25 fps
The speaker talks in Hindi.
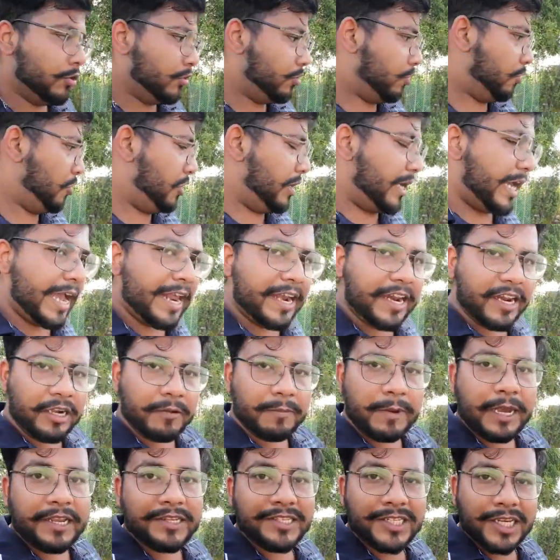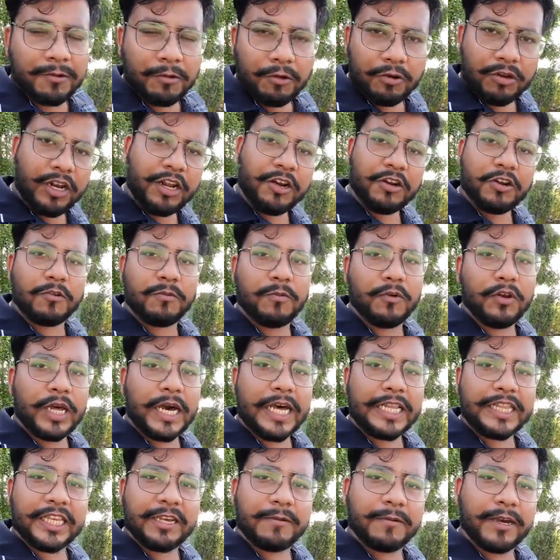तो डायरेक्ट भाई साहब ओनर को
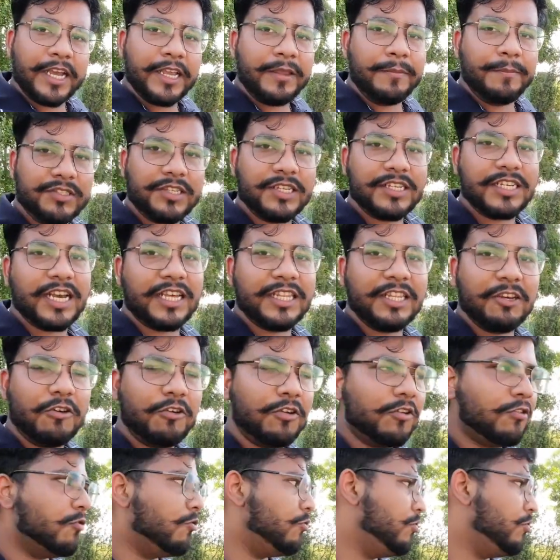बुलाते हैं भाई उनसे ज़्यादा और